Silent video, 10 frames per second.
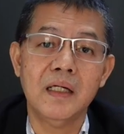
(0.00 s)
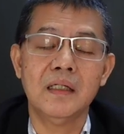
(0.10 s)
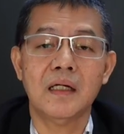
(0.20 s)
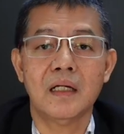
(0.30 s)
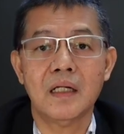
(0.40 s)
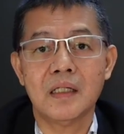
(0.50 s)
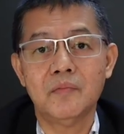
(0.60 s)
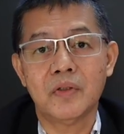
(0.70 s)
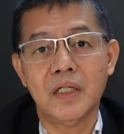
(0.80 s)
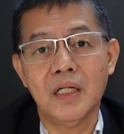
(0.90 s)
ya karena
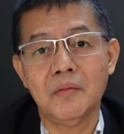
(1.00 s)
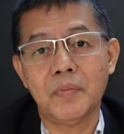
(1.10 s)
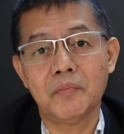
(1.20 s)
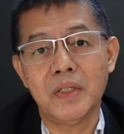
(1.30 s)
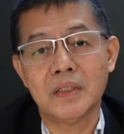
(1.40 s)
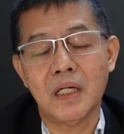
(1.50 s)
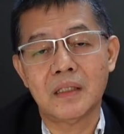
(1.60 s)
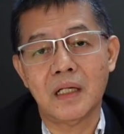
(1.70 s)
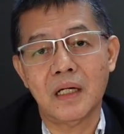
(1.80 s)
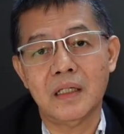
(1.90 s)
kemungkinan permintaan
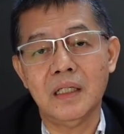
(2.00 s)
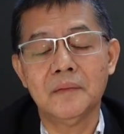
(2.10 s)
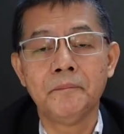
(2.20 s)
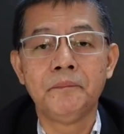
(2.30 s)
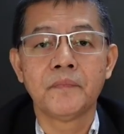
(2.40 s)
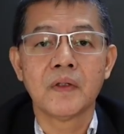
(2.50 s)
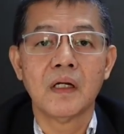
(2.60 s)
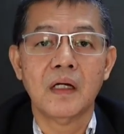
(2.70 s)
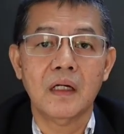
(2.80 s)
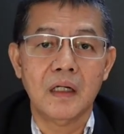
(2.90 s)
kredit
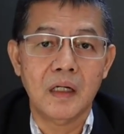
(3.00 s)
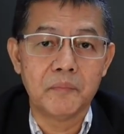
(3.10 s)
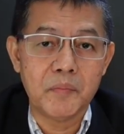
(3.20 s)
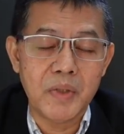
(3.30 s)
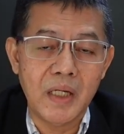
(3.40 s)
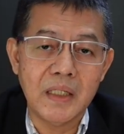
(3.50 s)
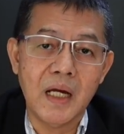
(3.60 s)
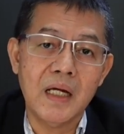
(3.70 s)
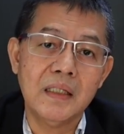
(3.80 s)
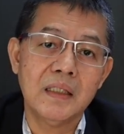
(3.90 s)
e,
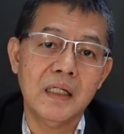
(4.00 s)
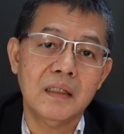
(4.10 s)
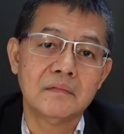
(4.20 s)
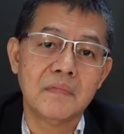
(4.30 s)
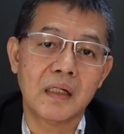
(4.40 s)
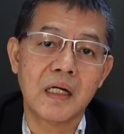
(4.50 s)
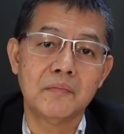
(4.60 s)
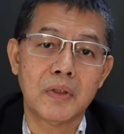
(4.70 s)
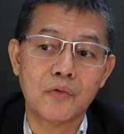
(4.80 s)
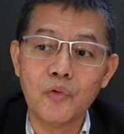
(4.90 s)
pembiayaan ya akan
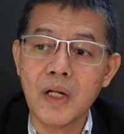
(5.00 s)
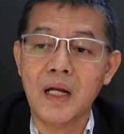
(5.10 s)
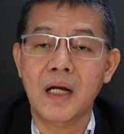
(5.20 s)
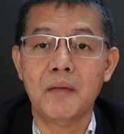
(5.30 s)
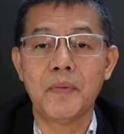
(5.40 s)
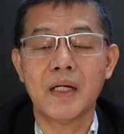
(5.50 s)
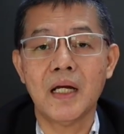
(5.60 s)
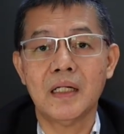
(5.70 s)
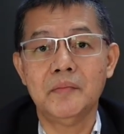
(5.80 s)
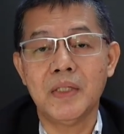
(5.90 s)
berkurang
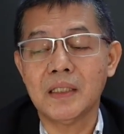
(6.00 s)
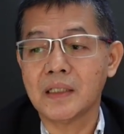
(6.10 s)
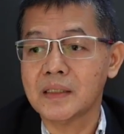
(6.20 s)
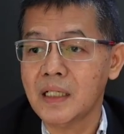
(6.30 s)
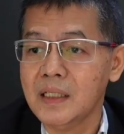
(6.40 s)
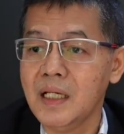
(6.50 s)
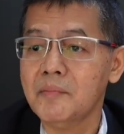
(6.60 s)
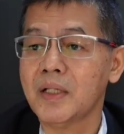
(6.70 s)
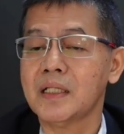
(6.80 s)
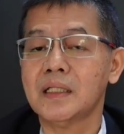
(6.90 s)
apakah demikian terjadi ya
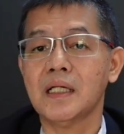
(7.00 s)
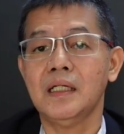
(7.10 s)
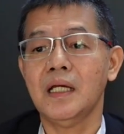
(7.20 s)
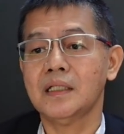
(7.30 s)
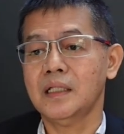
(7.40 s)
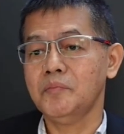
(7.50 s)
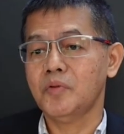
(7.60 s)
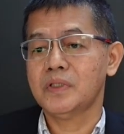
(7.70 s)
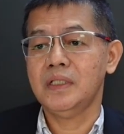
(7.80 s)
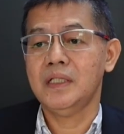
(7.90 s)
mari kita lihat nih
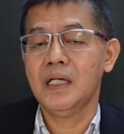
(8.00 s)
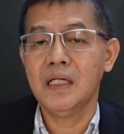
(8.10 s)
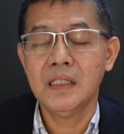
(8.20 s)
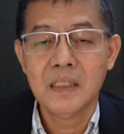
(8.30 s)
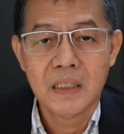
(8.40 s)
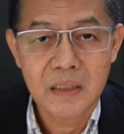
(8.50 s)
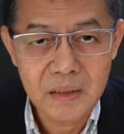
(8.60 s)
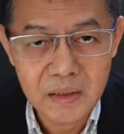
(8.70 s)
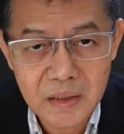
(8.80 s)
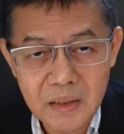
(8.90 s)
buktinya
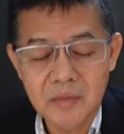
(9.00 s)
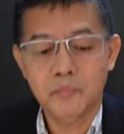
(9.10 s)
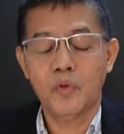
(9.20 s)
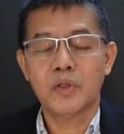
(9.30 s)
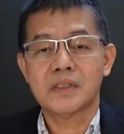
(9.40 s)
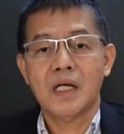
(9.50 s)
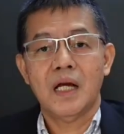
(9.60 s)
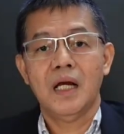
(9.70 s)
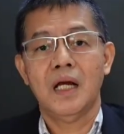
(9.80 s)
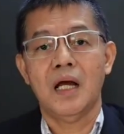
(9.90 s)
di
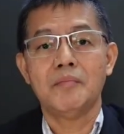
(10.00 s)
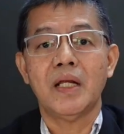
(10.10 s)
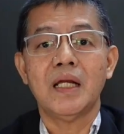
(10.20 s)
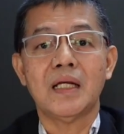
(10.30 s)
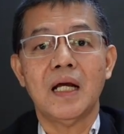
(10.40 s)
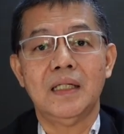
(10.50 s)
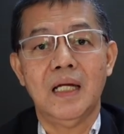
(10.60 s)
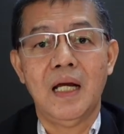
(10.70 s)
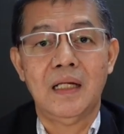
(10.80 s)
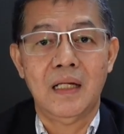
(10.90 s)
bursa Amerika
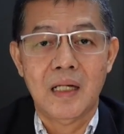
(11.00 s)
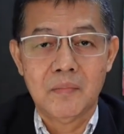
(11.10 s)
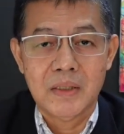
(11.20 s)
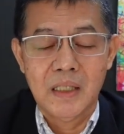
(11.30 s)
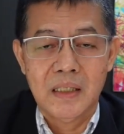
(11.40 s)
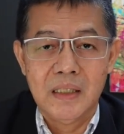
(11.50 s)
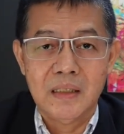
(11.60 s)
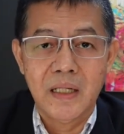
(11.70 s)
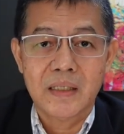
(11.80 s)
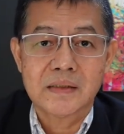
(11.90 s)
ya ada namanya
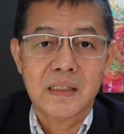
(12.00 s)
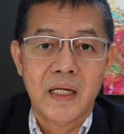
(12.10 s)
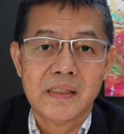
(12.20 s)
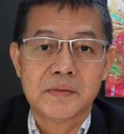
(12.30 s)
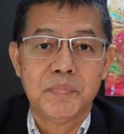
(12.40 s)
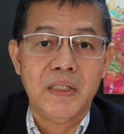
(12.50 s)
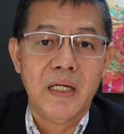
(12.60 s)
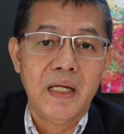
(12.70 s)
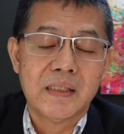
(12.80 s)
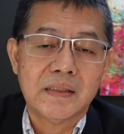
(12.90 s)
indeks
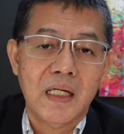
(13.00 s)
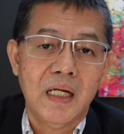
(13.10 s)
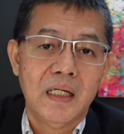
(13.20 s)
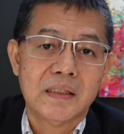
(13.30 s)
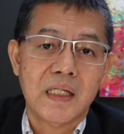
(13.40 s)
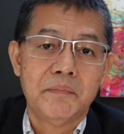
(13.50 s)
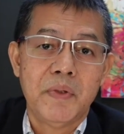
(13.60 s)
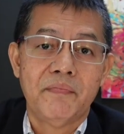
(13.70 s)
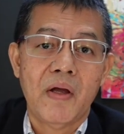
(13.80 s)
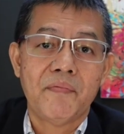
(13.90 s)
SPX ya
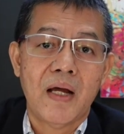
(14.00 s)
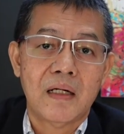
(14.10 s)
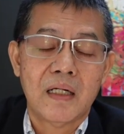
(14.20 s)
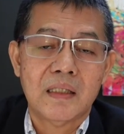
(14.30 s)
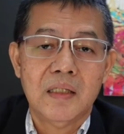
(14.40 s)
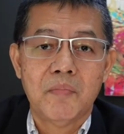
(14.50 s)
S&P 500 500